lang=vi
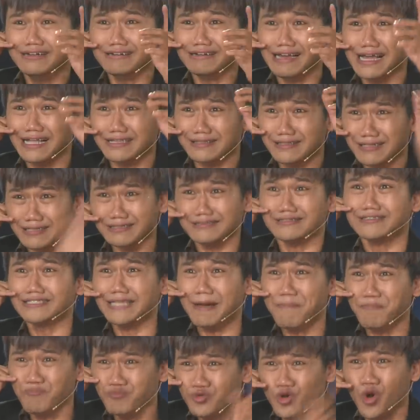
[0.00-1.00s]
là
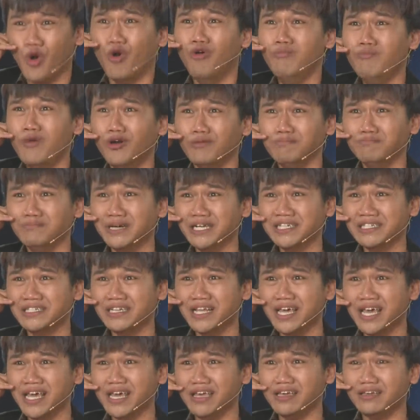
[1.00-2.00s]
tập ngủ một mình
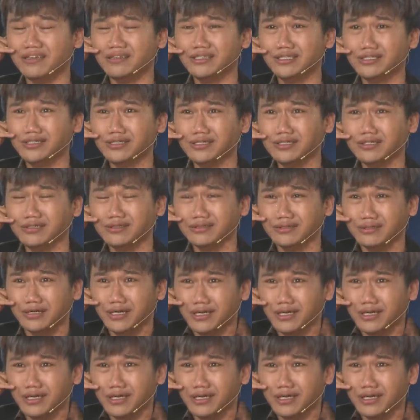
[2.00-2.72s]
đi chứ